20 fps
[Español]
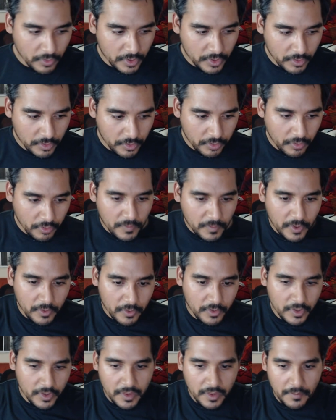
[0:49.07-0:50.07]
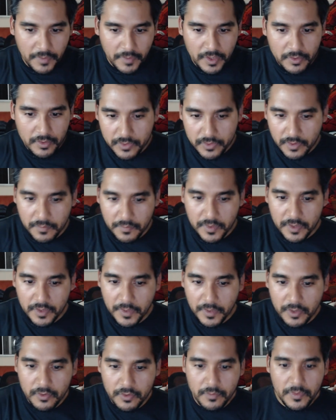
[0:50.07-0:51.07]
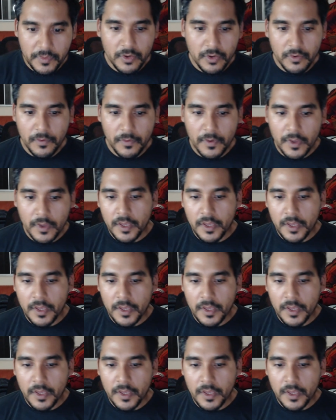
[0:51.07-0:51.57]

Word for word: de nuestros mejores amigos, de mi hermano y mío.